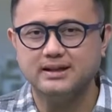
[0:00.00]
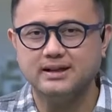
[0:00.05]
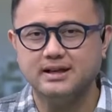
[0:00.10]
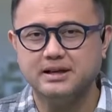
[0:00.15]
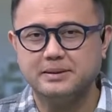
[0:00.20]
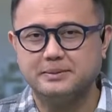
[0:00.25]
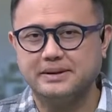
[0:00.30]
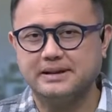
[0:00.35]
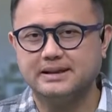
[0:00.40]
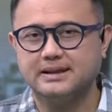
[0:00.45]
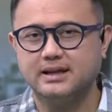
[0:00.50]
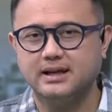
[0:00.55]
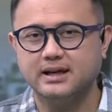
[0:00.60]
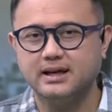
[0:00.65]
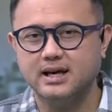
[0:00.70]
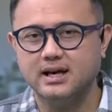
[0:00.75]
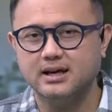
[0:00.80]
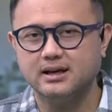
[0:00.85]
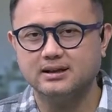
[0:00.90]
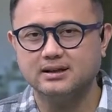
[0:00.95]
di
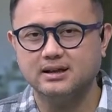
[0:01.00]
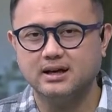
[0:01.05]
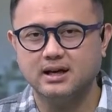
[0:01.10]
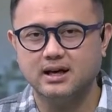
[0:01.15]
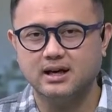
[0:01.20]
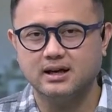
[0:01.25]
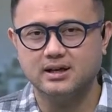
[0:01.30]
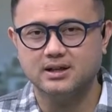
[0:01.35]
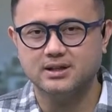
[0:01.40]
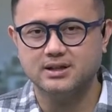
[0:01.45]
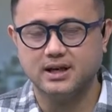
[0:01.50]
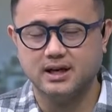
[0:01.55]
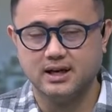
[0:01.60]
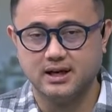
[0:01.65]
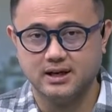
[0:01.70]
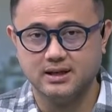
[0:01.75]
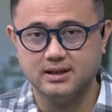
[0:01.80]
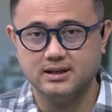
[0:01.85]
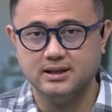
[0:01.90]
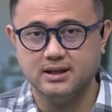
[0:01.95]
Kementerian
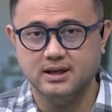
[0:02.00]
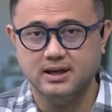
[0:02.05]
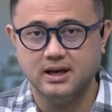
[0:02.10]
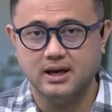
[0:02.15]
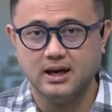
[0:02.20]
Ketenagakerjaan